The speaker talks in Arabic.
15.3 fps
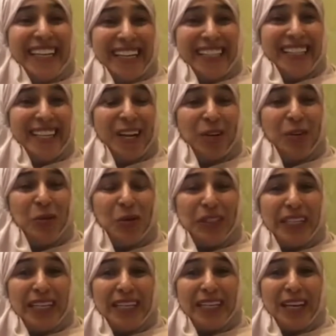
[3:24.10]
يعني لا
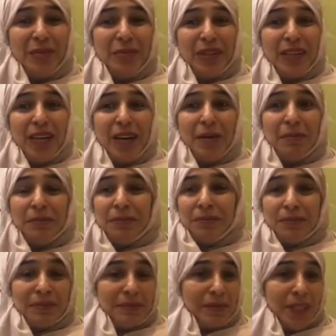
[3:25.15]
قوة إلا بالله
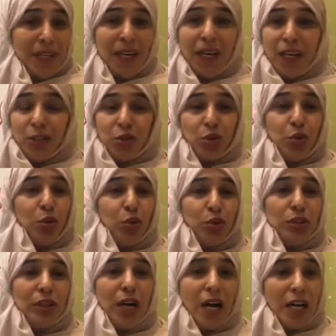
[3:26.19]

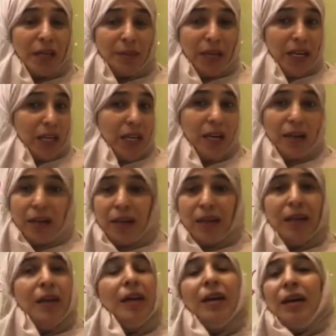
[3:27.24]
الجهود قائمة على
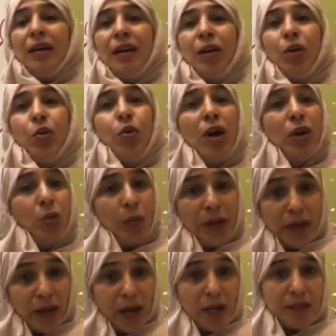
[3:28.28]

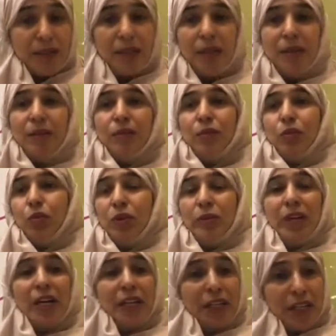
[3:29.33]
قواهم الخاصة
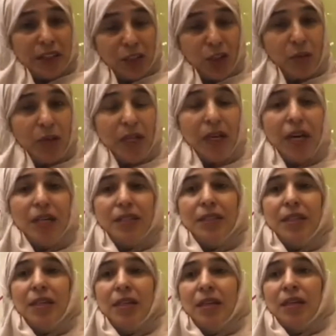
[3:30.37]
وإمكانياتهم
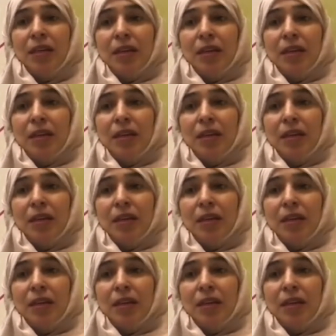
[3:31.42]
الخاصة